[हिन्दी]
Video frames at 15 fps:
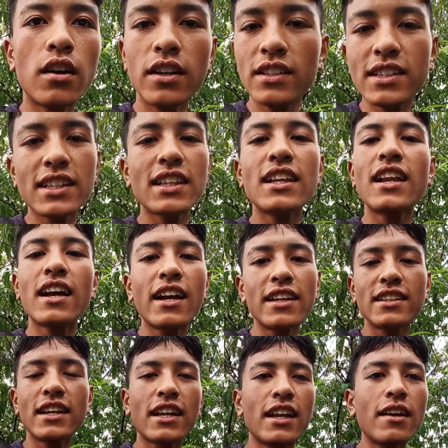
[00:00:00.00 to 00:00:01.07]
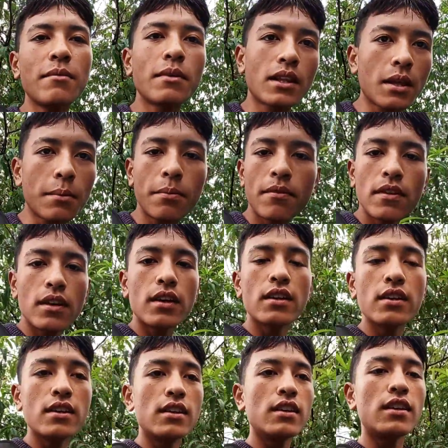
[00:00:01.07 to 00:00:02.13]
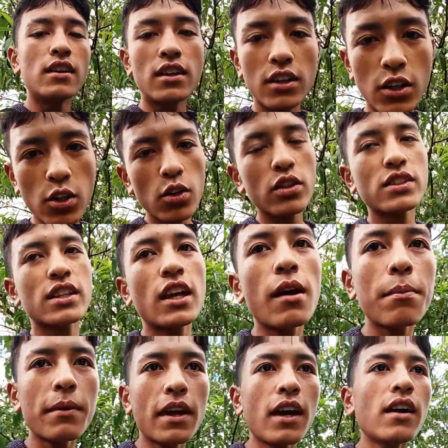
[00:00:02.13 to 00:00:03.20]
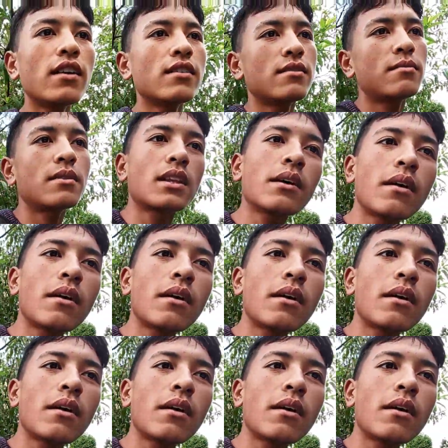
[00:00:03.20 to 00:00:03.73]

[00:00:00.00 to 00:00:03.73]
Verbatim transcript: इंजेक्शन लगाने जा रहे हैं मतलब डोज है अपना मतलब